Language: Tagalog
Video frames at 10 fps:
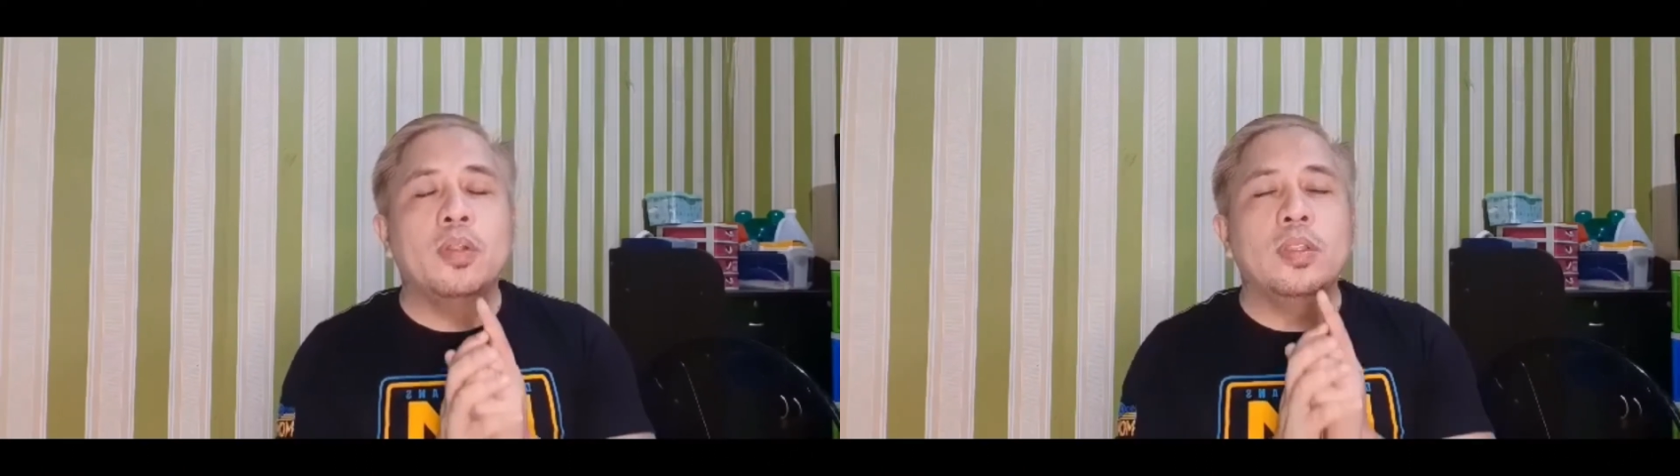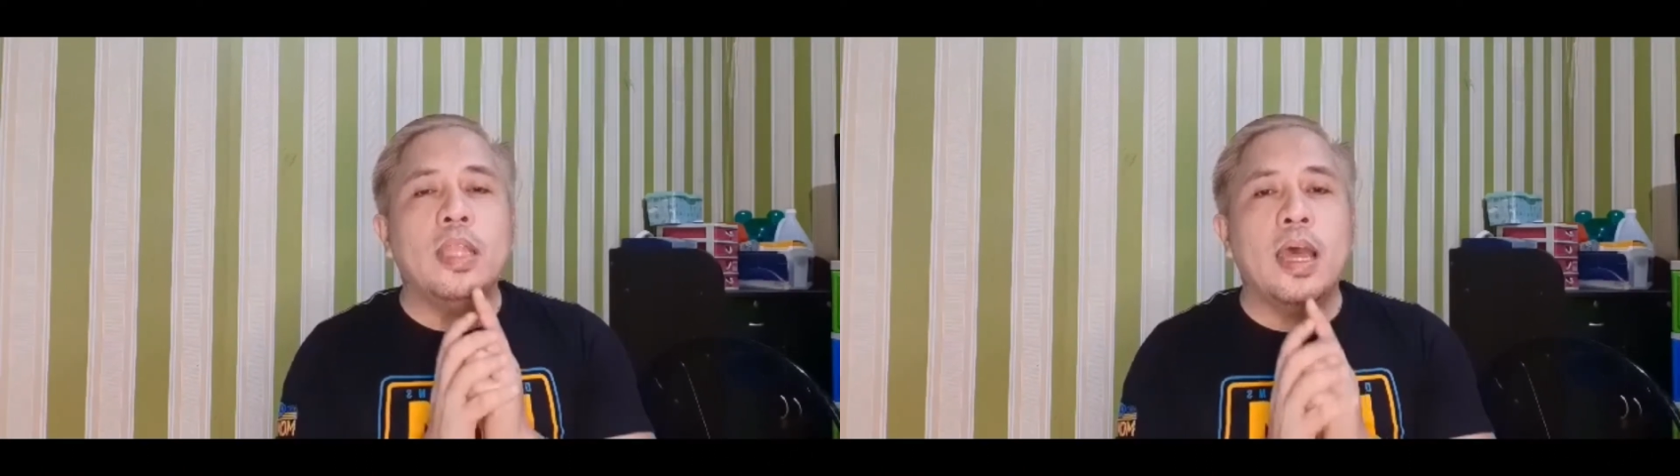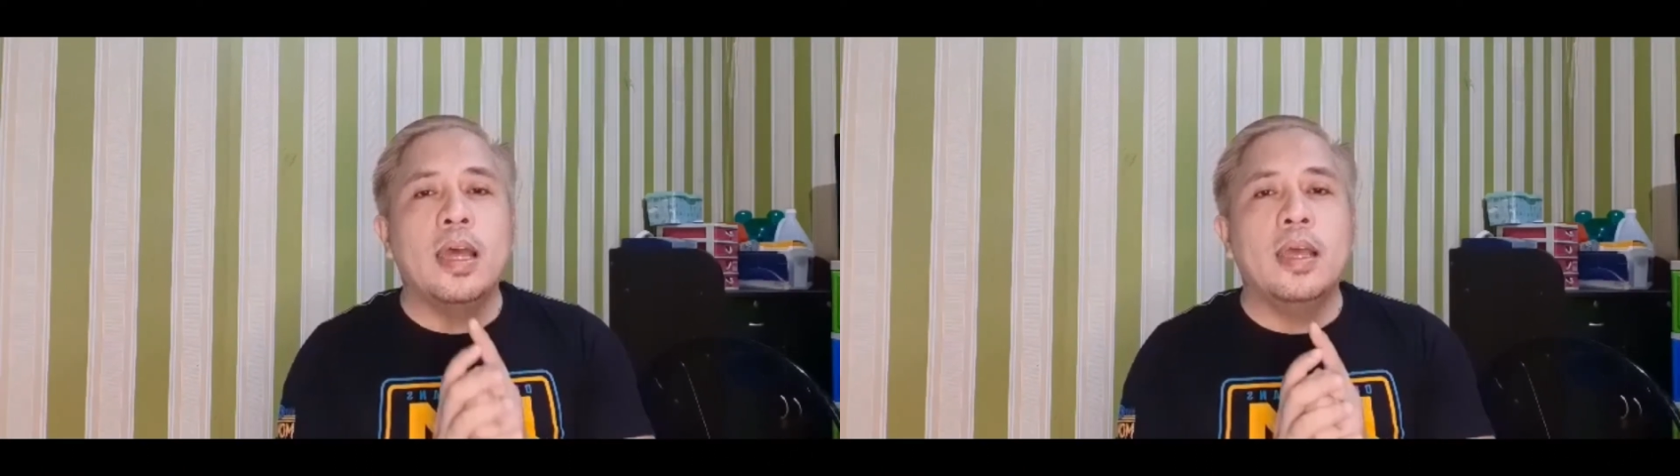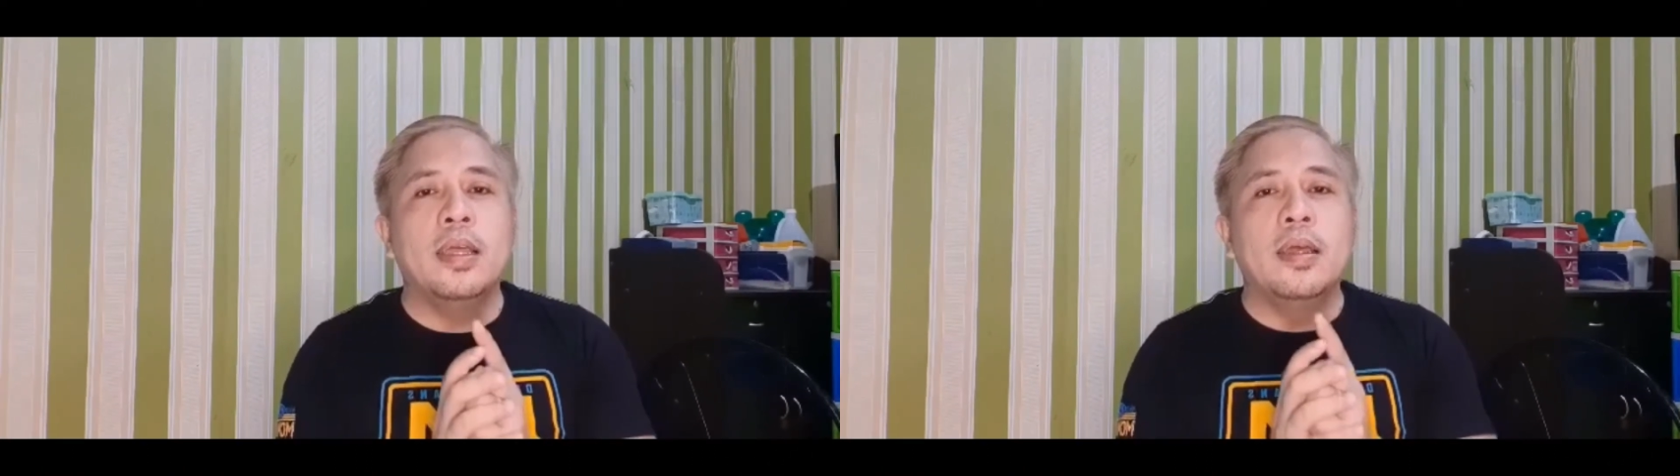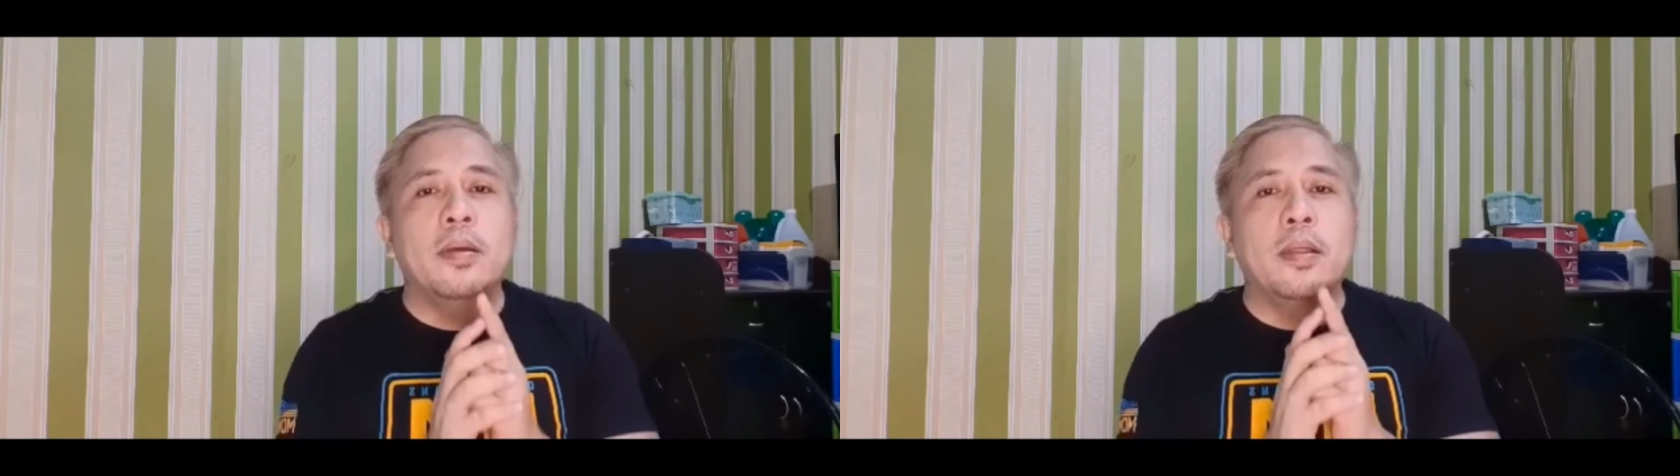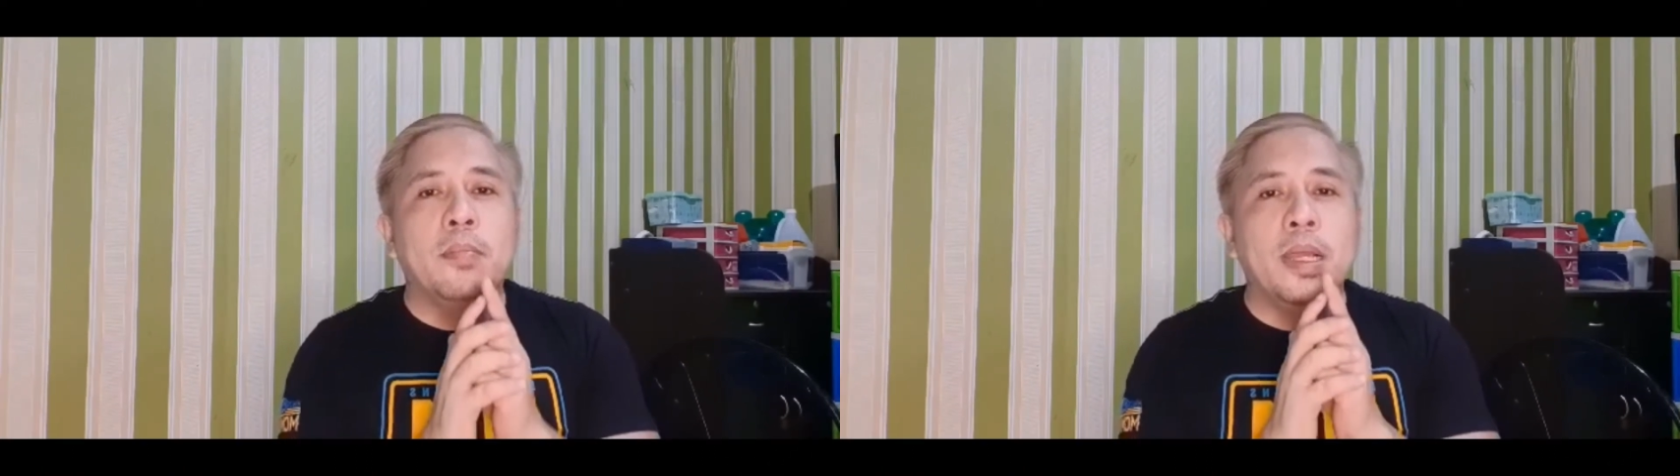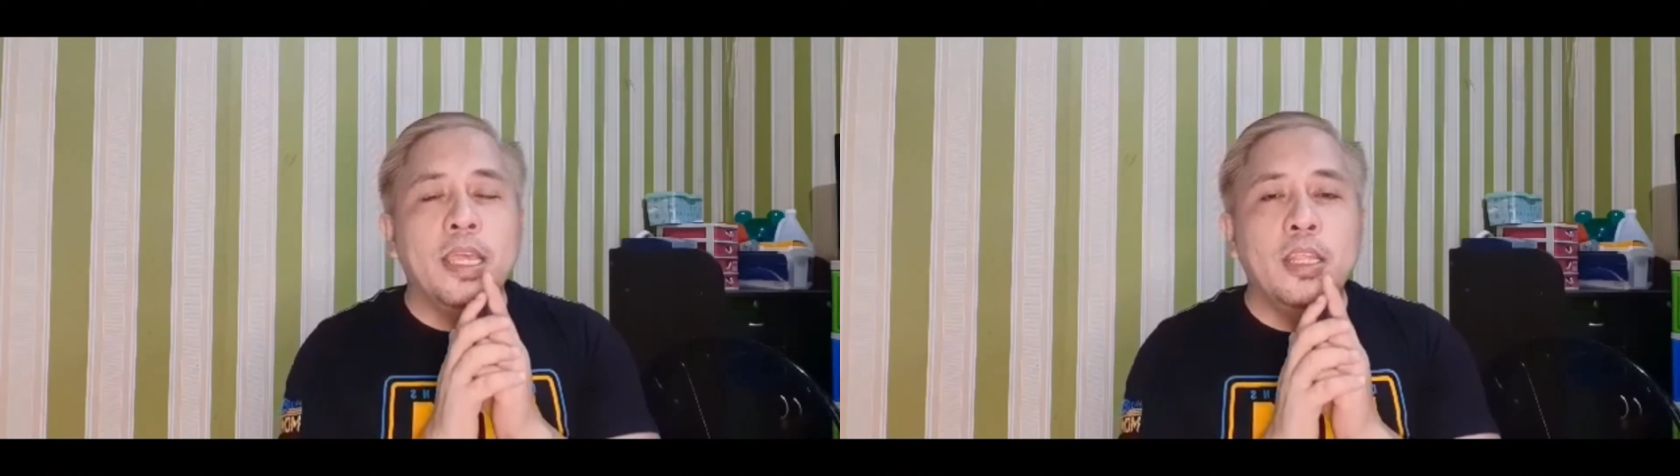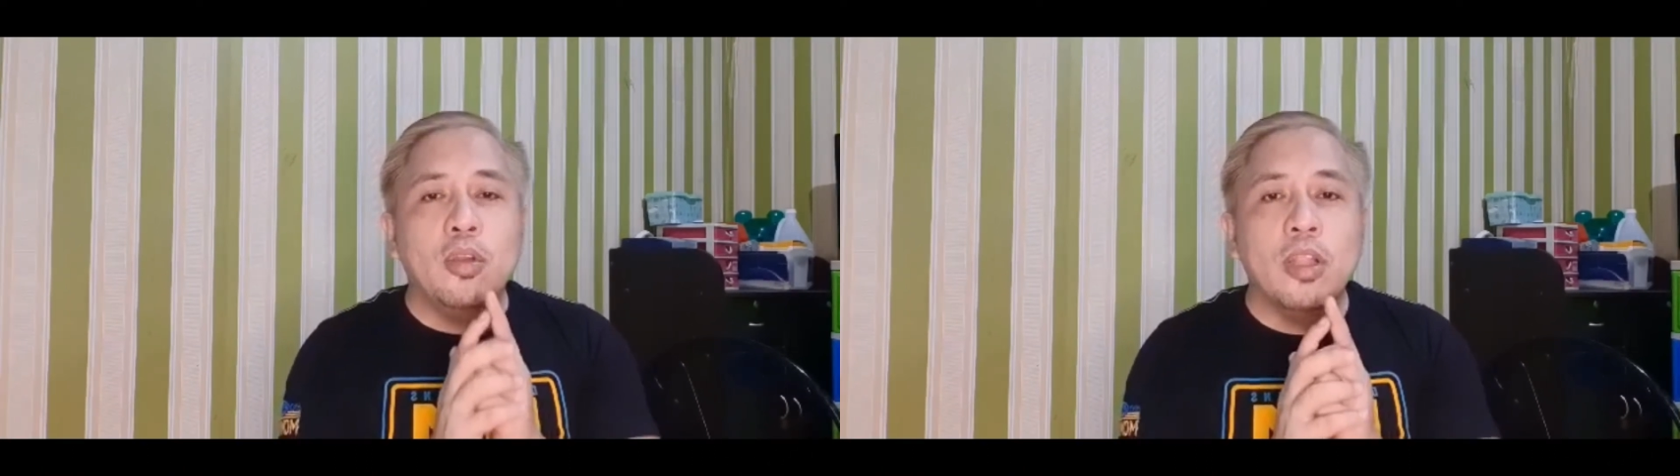na
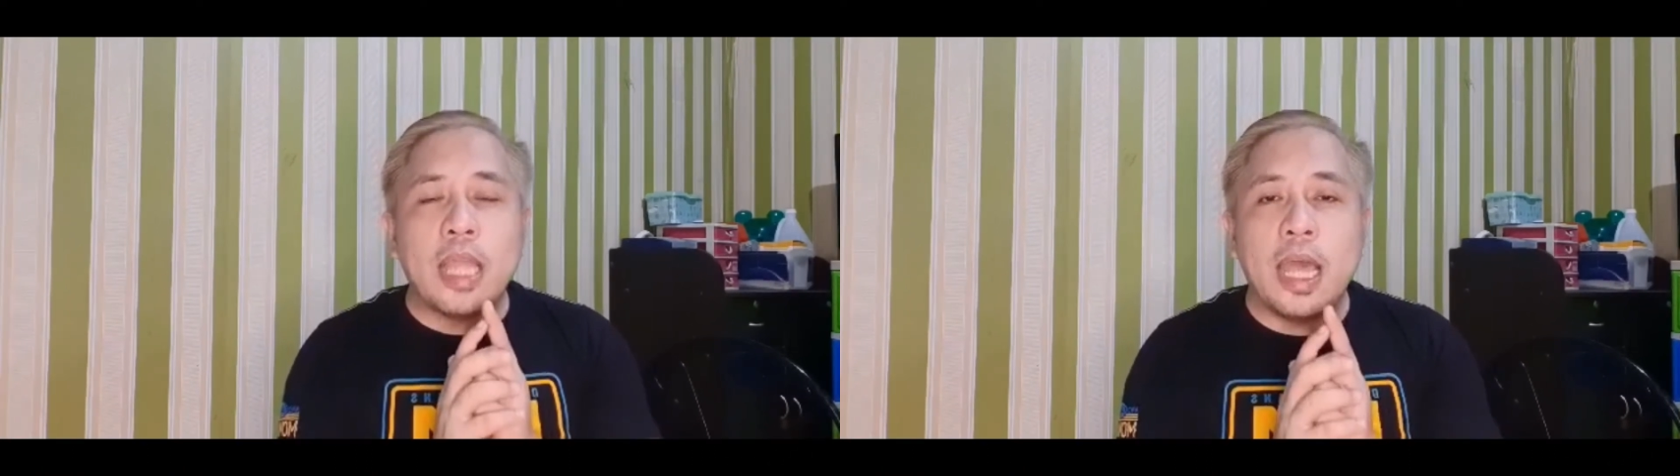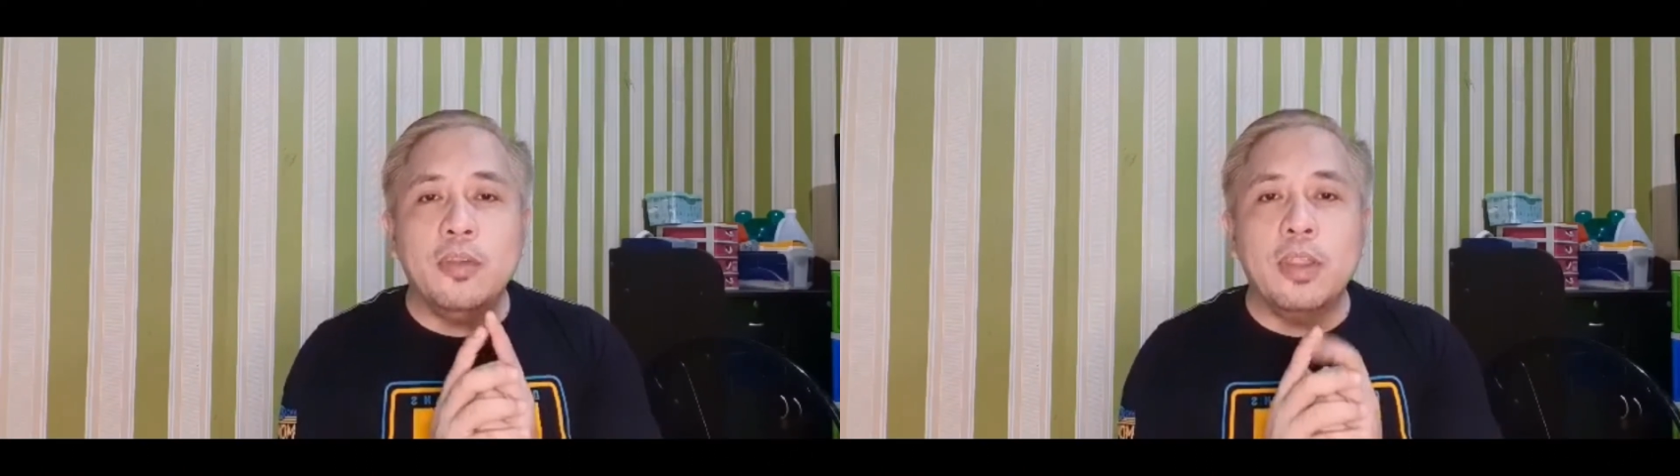mag-enroll tayo